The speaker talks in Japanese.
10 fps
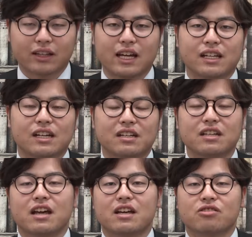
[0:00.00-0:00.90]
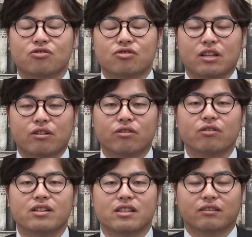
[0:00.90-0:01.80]
丁寧に演習していく
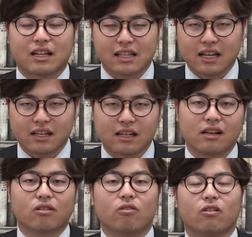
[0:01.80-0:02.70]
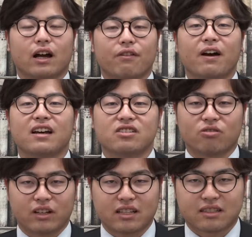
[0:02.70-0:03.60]
ようにしてください。今回は以
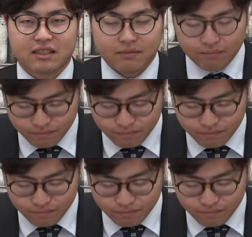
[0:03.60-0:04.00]
上です。